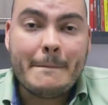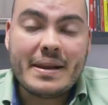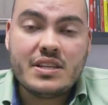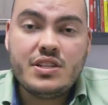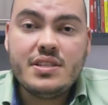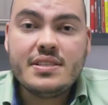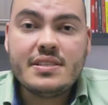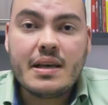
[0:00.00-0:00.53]

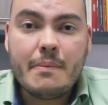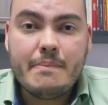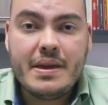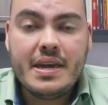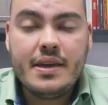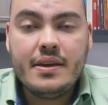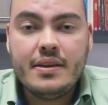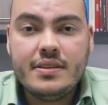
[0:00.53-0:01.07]
Para a gente
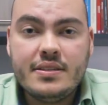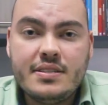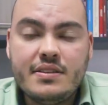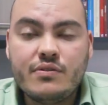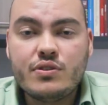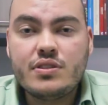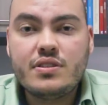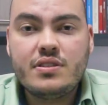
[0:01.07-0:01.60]
saber
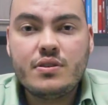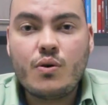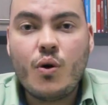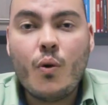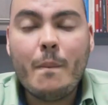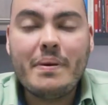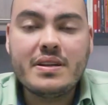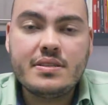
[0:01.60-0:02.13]
se você,
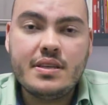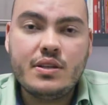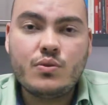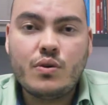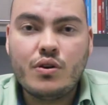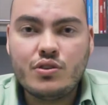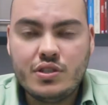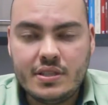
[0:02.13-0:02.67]
qual o
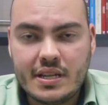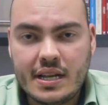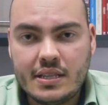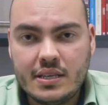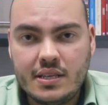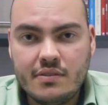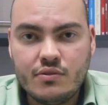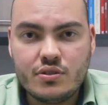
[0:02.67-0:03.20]
percentual de
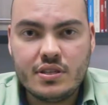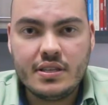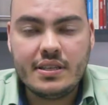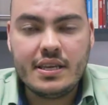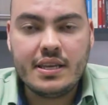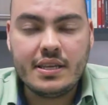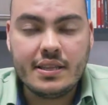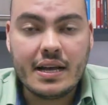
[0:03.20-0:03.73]
entrada que você
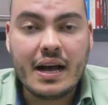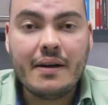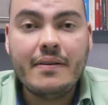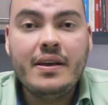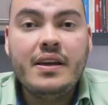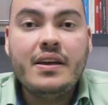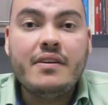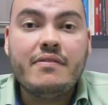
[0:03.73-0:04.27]
tem que dar,